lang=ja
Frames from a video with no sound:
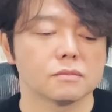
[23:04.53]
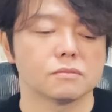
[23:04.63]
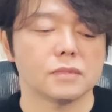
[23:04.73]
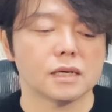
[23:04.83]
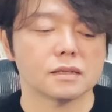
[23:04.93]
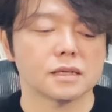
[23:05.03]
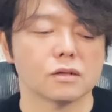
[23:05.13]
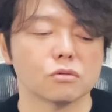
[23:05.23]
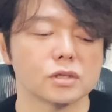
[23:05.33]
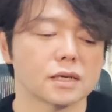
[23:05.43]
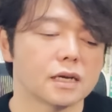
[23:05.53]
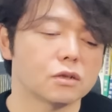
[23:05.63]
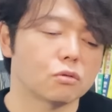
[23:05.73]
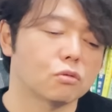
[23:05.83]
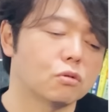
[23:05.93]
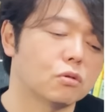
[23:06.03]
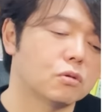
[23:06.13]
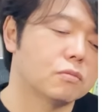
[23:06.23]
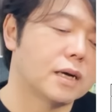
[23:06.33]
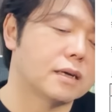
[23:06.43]
まあちゃんとしっかり
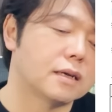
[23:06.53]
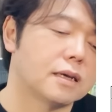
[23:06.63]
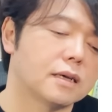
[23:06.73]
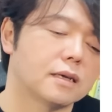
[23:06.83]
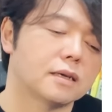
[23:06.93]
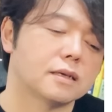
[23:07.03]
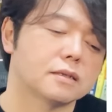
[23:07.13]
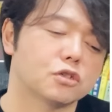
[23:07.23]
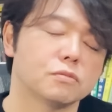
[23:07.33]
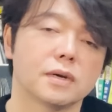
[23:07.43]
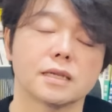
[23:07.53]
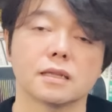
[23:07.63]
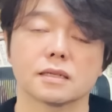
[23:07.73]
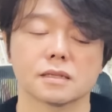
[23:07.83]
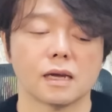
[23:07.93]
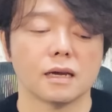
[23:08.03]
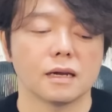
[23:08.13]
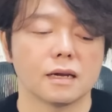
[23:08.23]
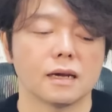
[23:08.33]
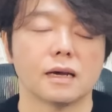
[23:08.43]
と、まあ、えー、順張りでですね、
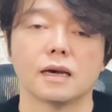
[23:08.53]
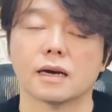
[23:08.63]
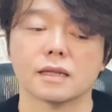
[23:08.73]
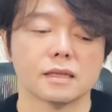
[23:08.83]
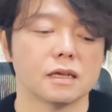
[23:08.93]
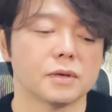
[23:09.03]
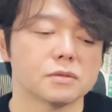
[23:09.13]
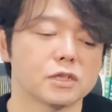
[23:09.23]
えー、上がっています。